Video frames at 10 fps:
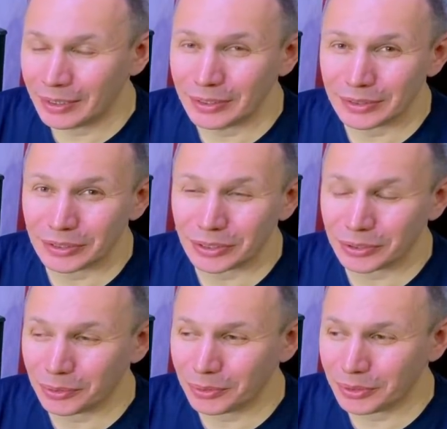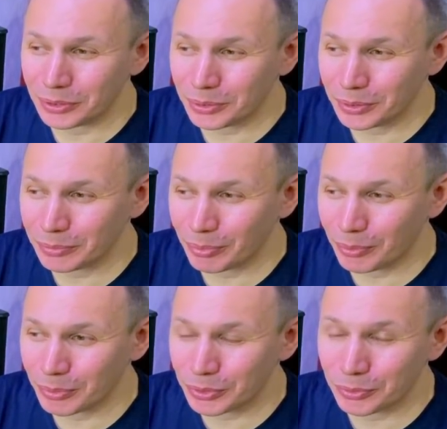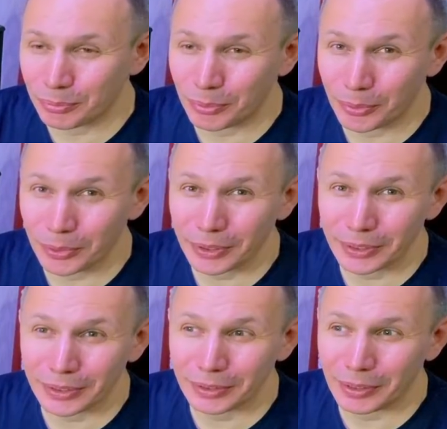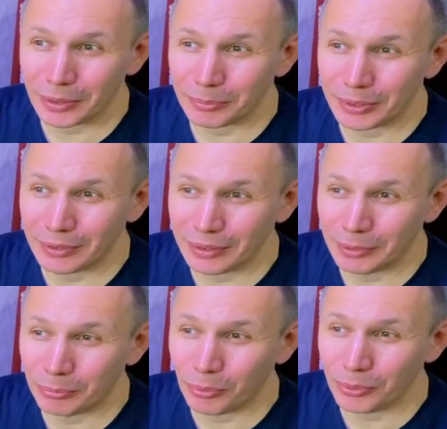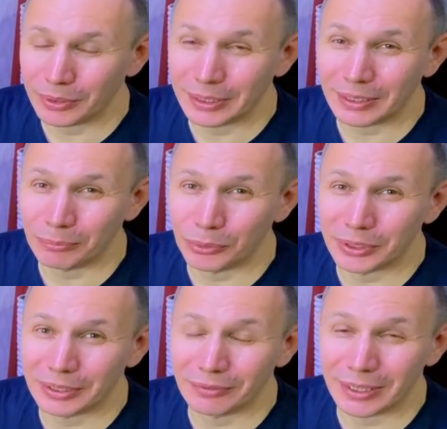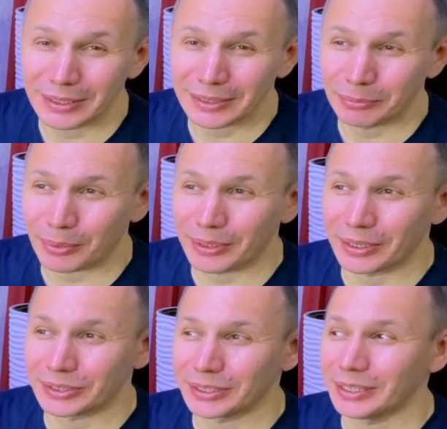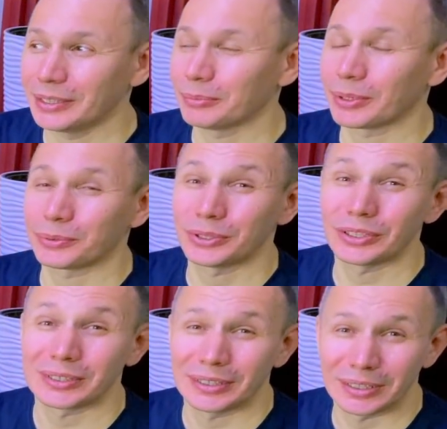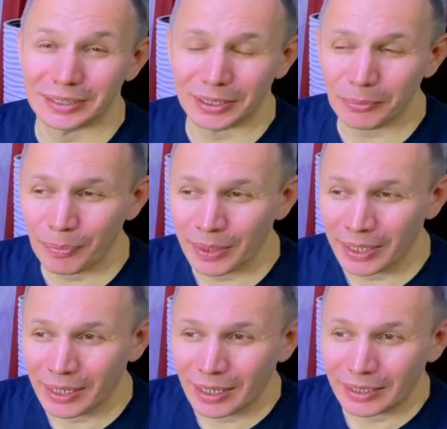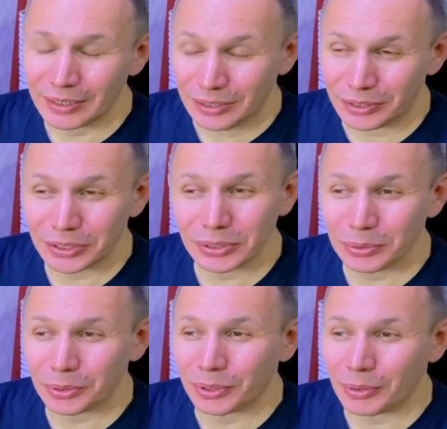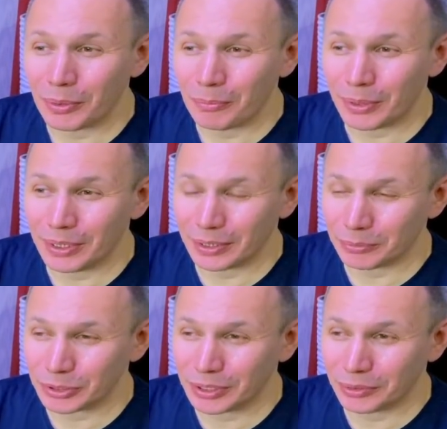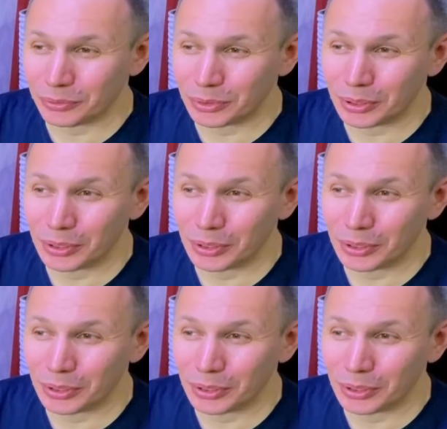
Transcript: низкие частоты еще и с помощью пола, как бы и пол будет являться продолжением акустических систем. Низкие частоты при этом станут,